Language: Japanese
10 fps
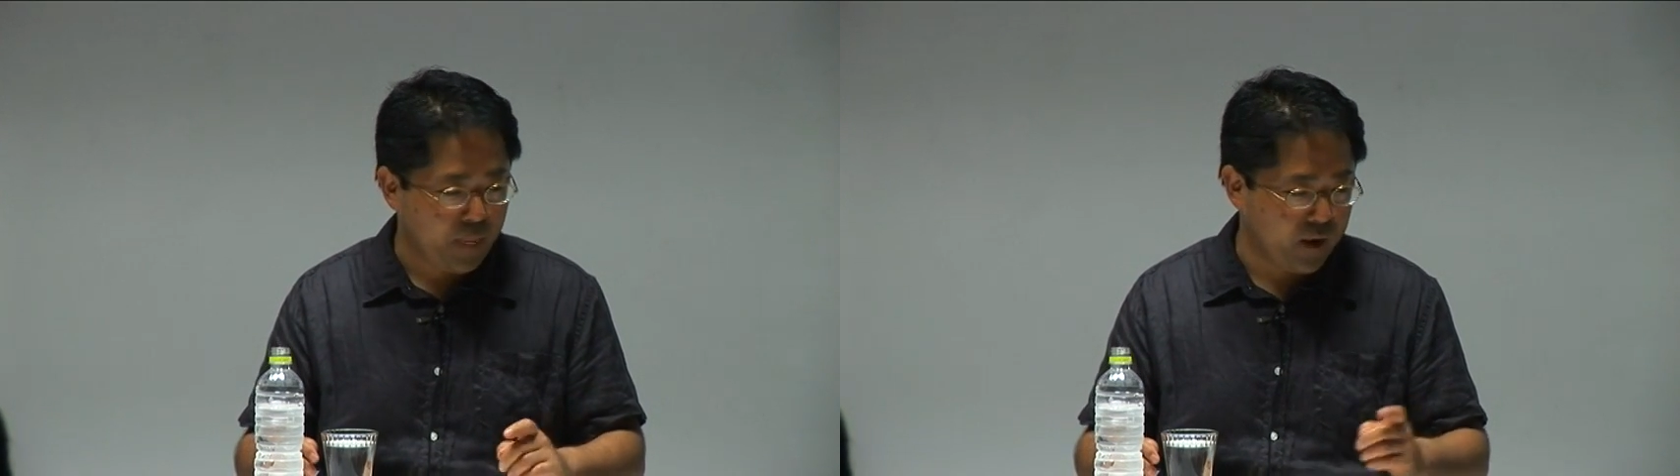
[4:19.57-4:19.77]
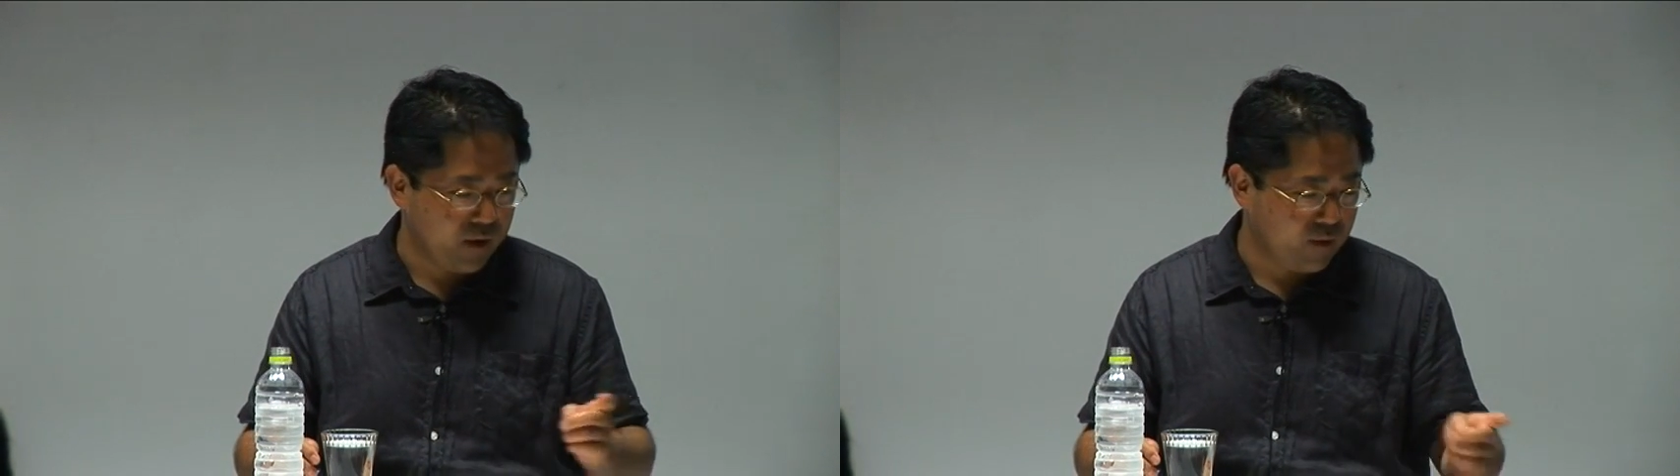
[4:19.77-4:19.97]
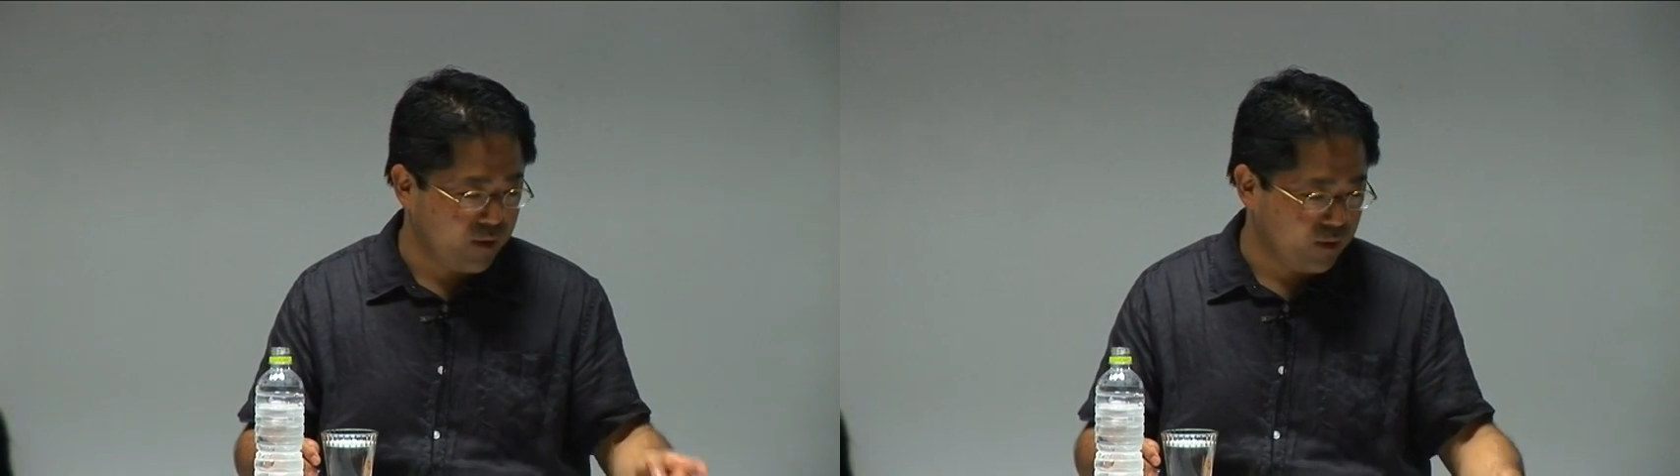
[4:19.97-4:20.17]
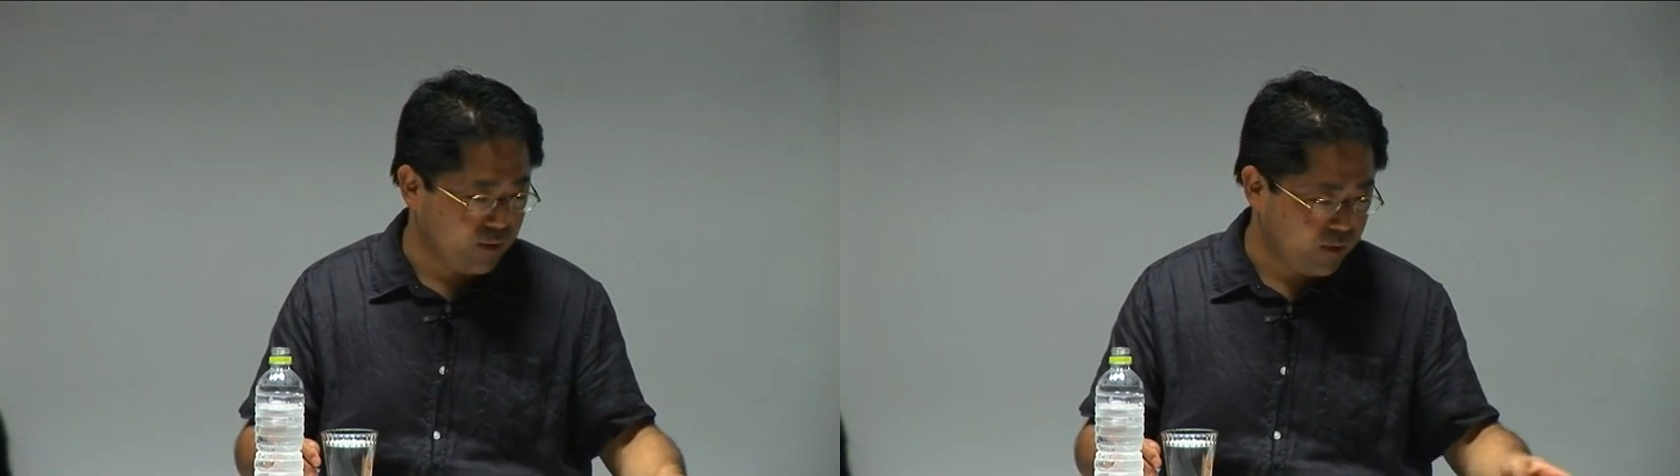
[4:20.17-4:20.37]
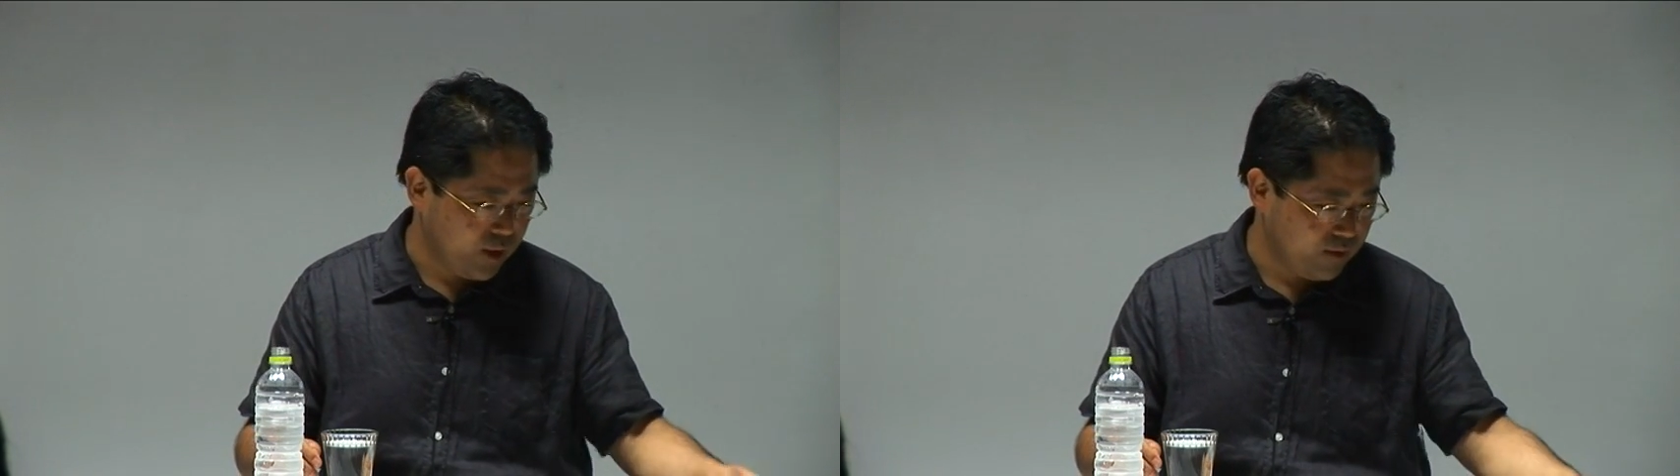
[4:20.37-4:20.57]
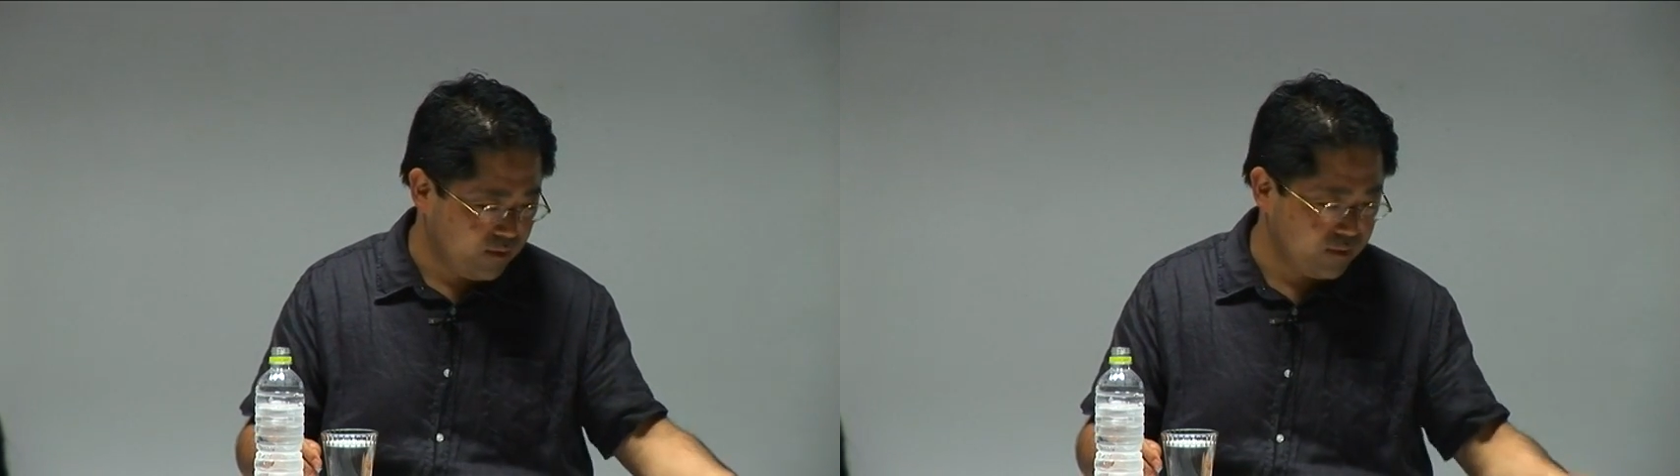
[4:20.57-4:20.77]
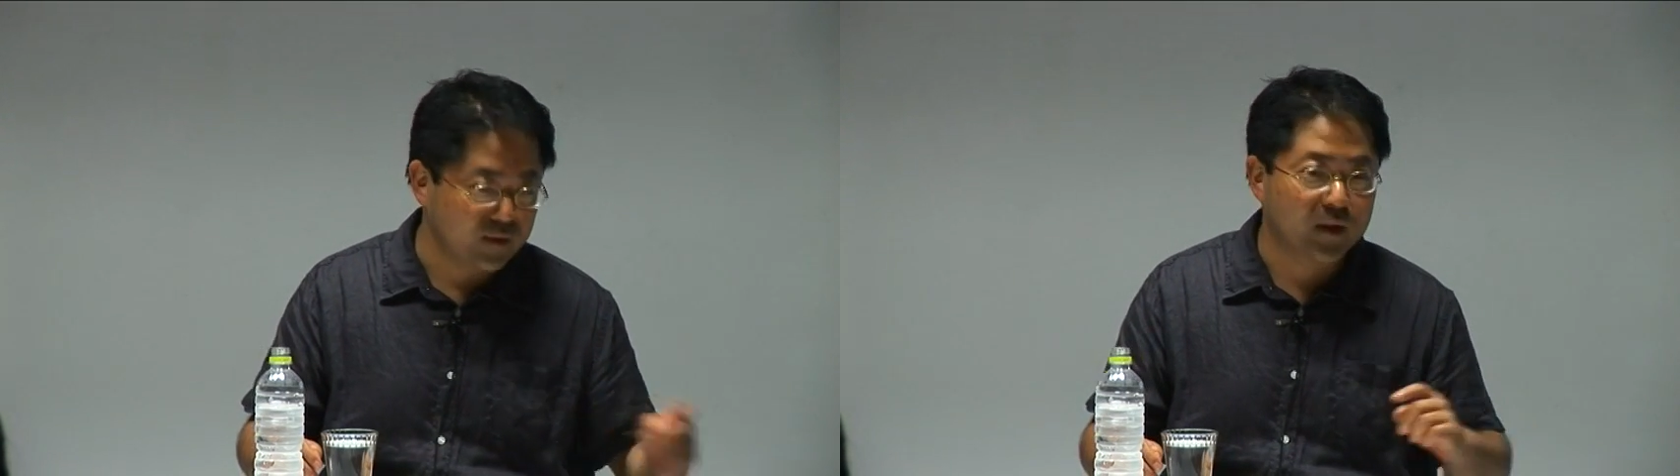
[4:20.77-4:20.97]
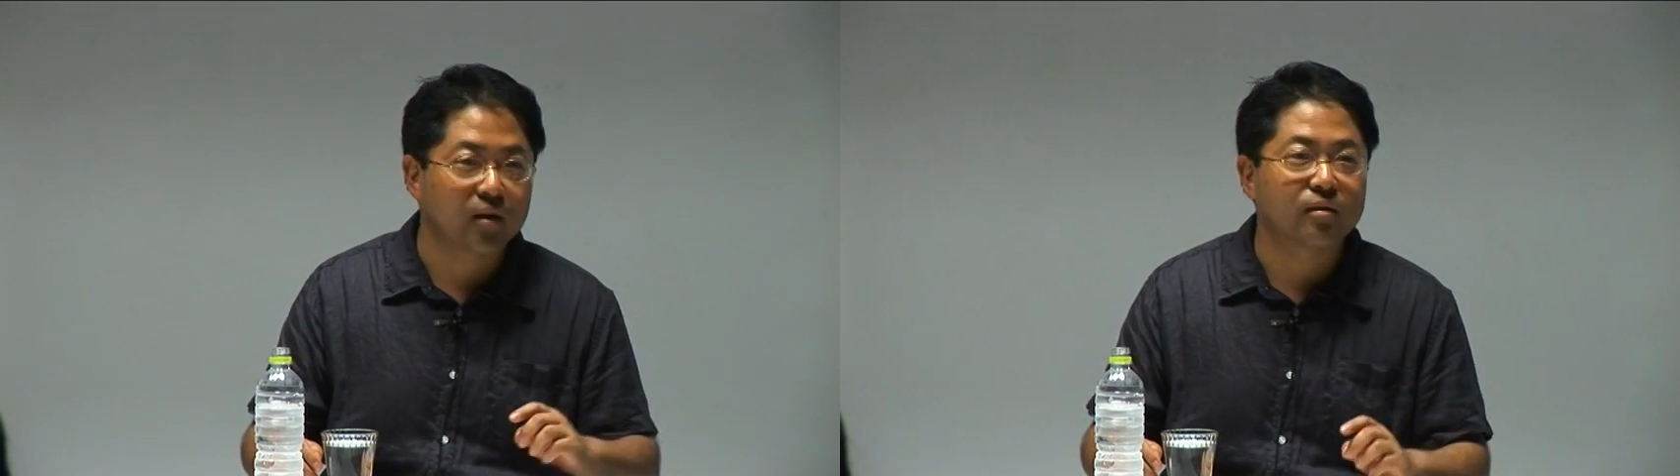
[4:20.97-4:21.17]
えー、これとこれっていう
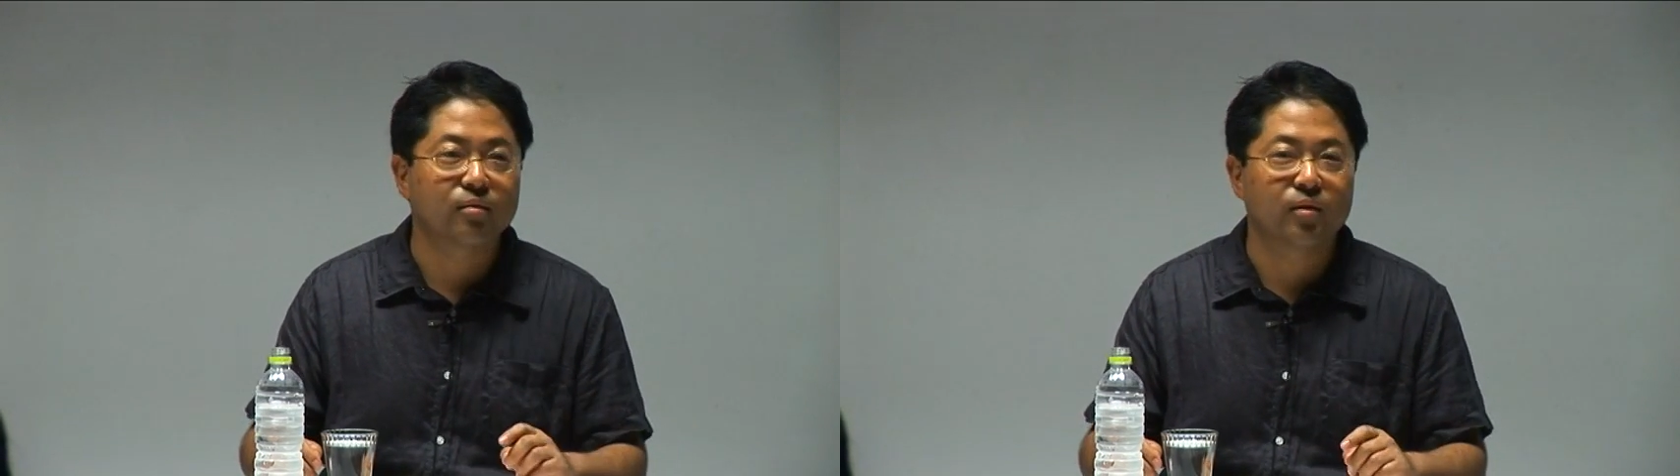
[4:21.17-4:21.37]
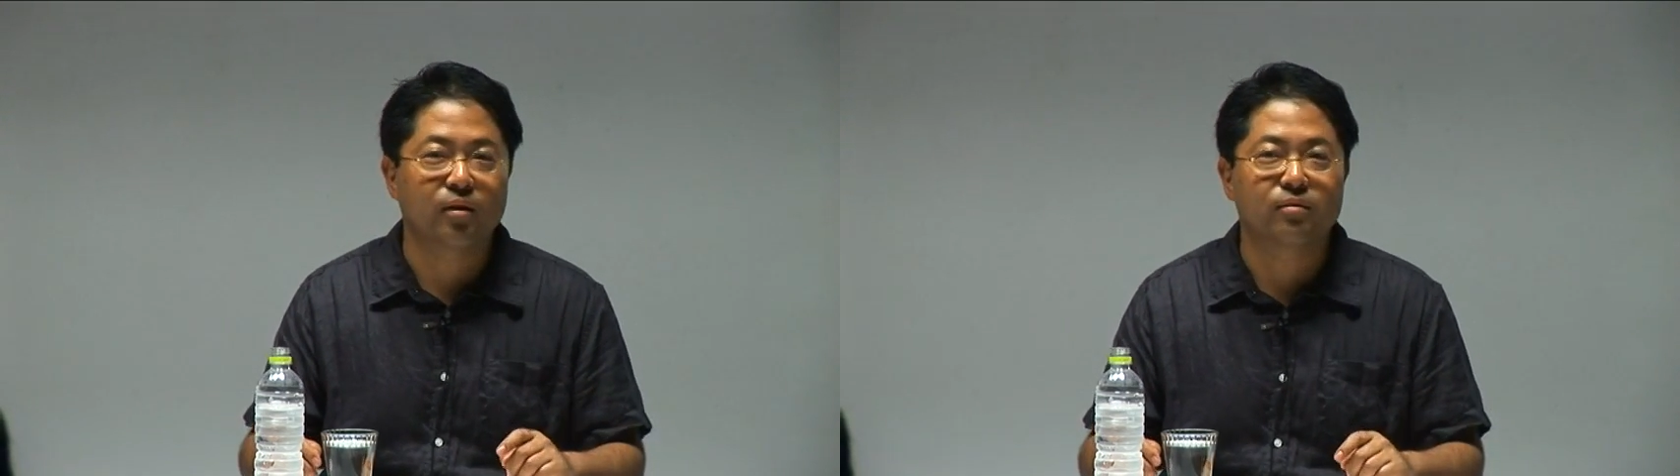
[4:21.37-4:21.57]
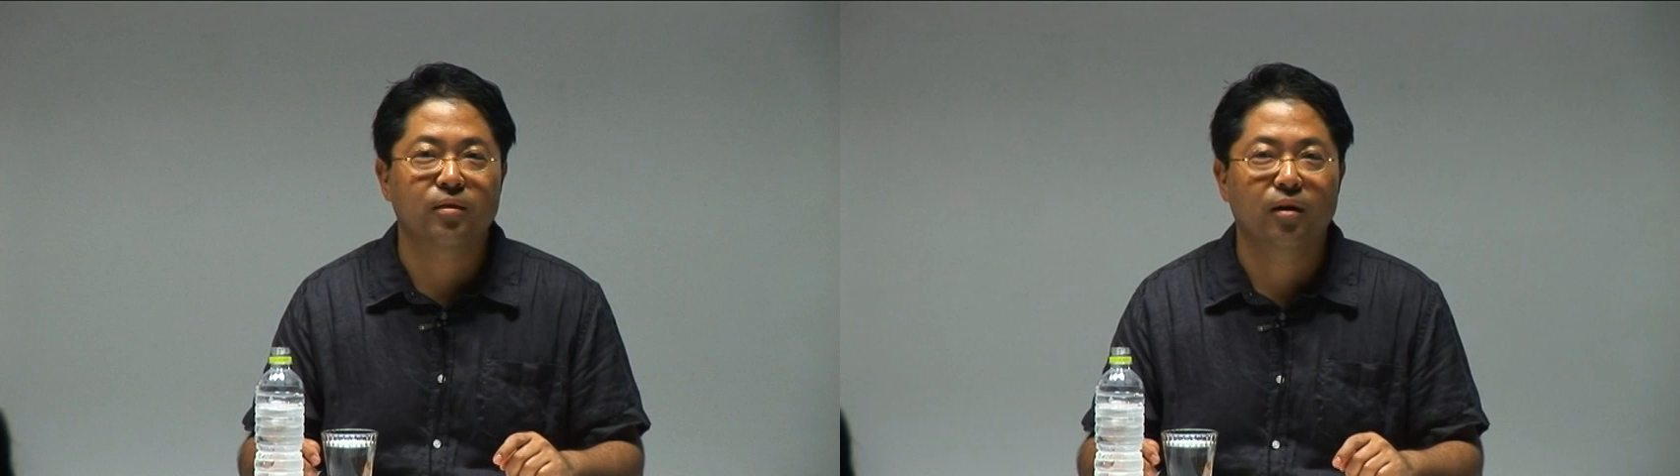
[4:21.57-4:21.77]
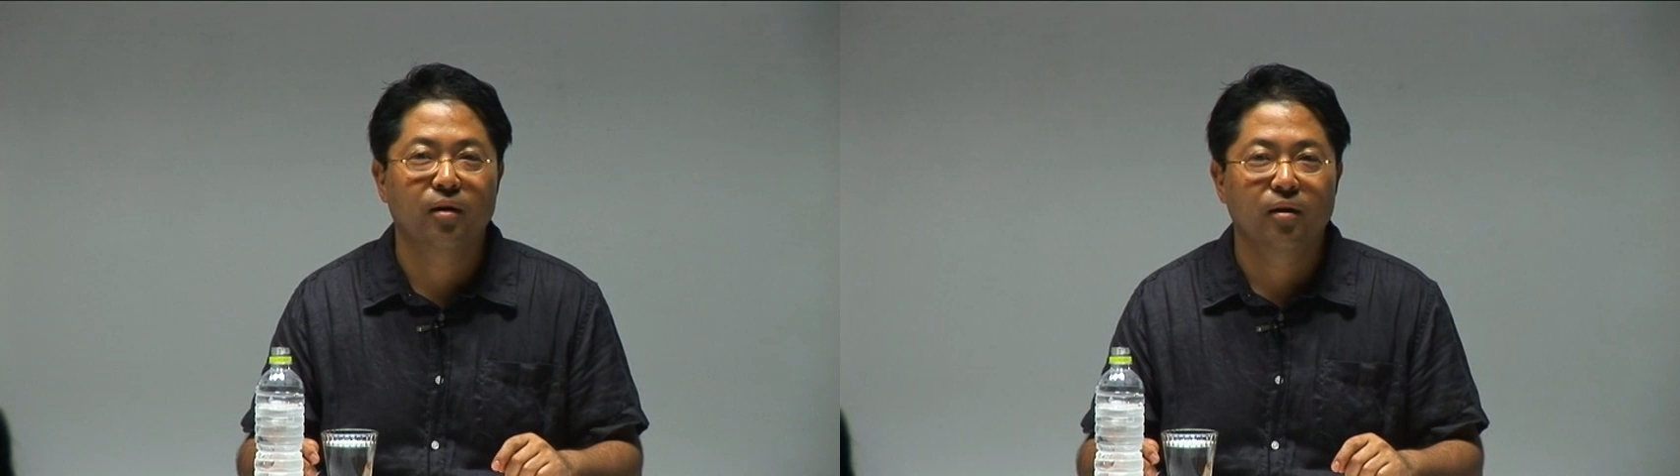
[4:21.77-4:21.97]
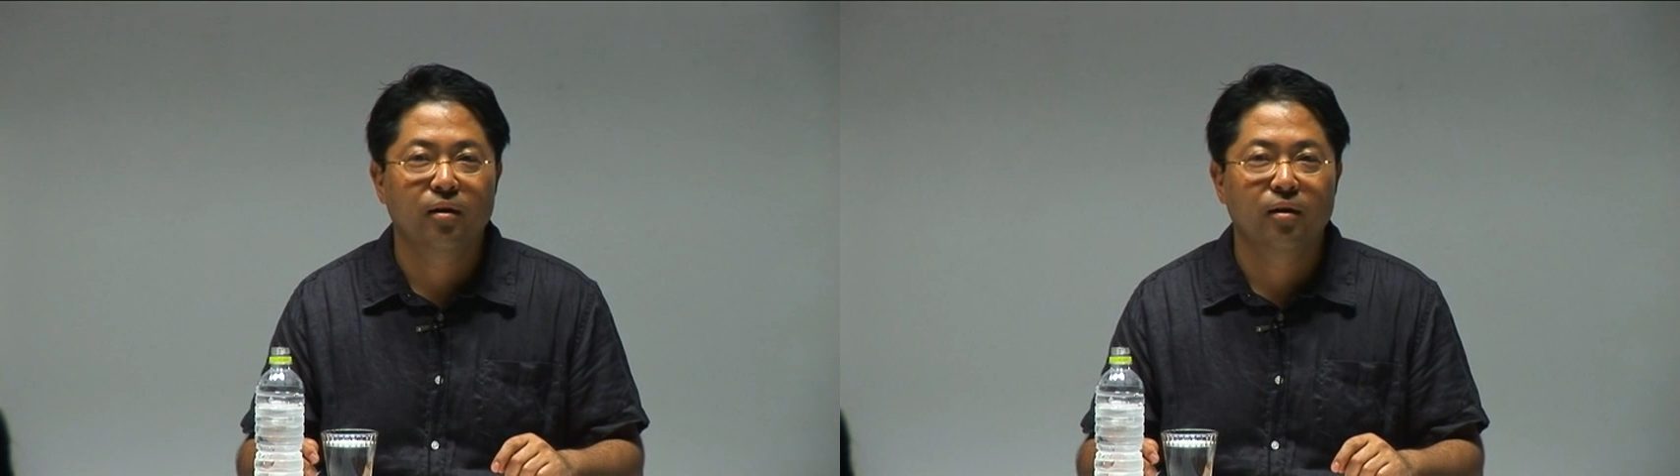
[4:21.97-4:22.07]
ふうに買ってくれたんですね。